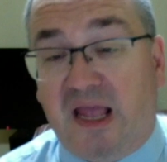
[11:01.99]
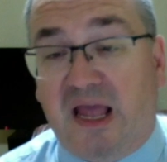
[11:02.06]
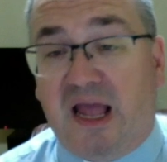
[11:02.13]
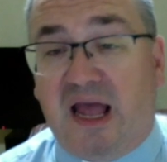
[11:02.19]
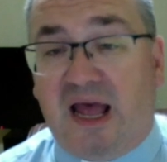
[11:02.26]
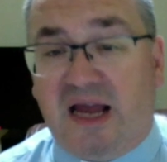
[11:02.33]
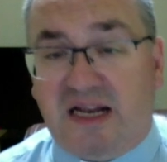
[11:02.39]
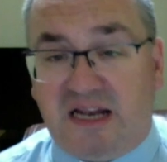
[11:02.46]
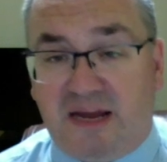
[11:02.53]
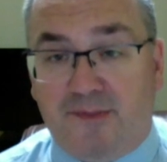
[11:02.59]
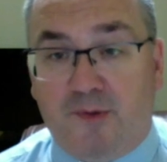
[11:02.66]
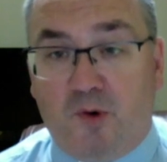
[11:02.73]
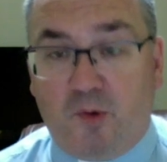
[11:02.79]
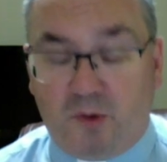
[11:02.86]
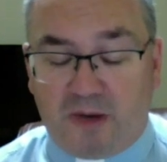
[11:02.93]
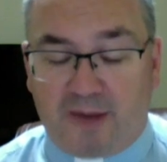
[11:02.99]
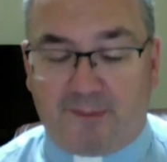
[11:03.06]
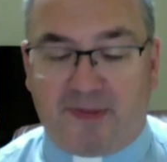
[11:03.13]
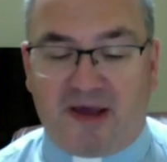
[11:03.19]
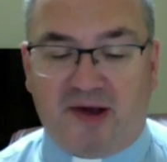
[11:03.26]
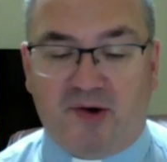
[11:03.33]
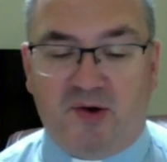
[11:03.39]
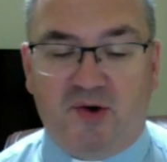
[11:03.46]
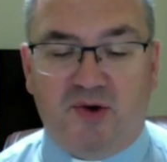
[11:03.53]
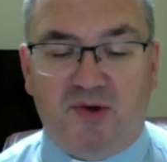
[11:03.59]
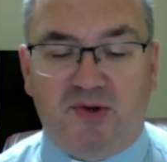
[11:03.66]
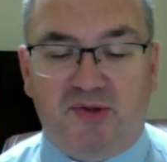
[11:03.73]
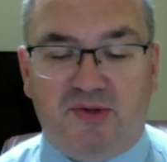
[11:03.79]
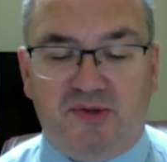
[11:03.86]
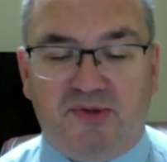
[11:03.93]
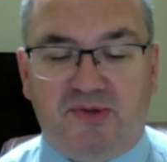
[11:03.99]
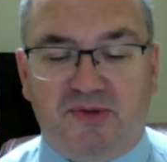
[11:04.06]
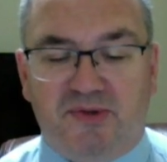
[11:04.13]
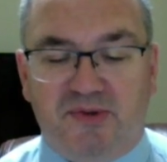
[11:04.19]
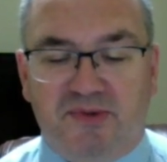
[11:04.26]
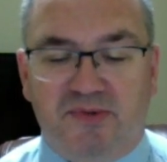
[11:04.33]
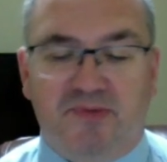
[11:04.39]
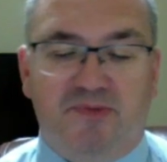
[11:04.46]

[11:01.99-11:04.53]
Acclamons la parole de Dieu.